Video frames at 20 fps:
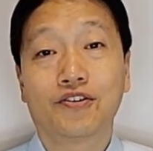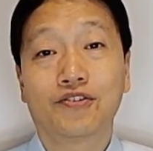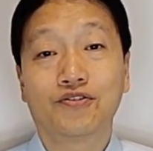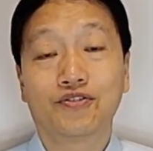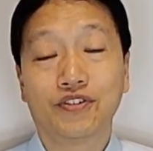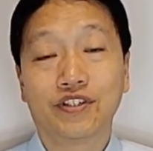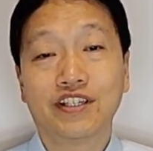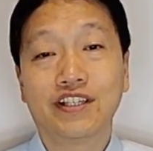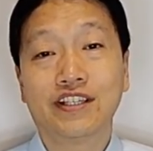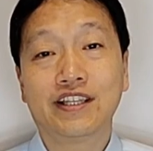
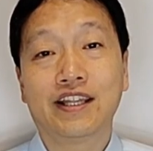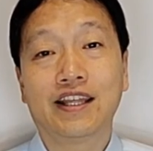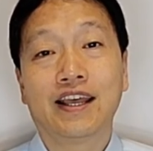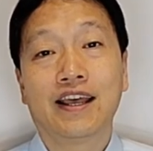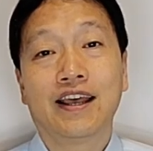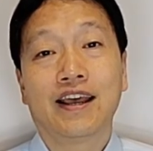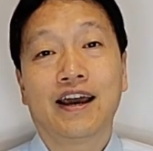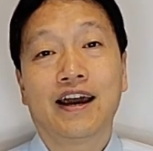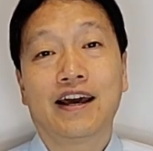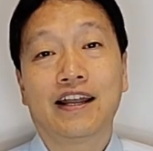주신
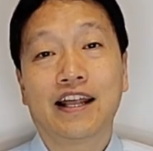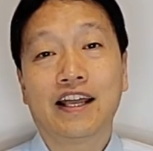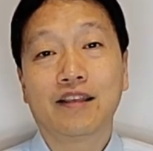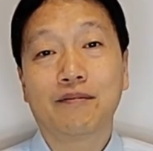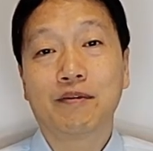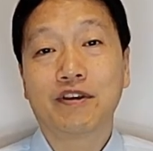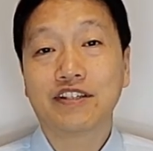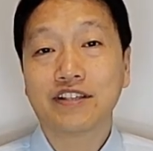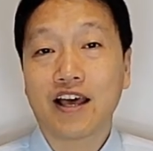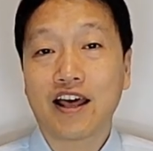
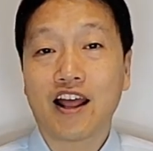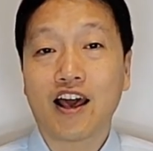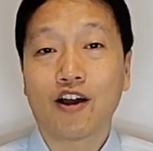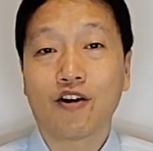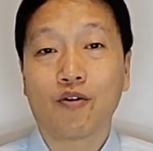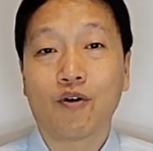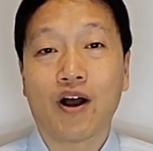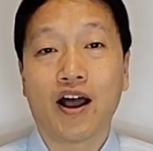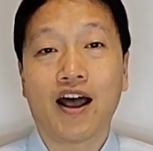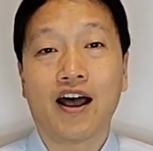하나님의
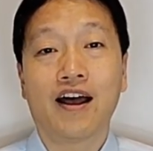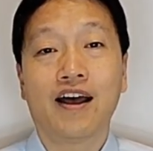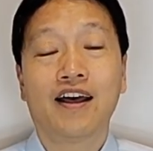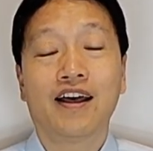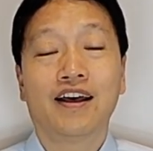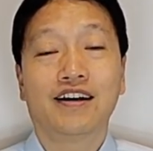사랑과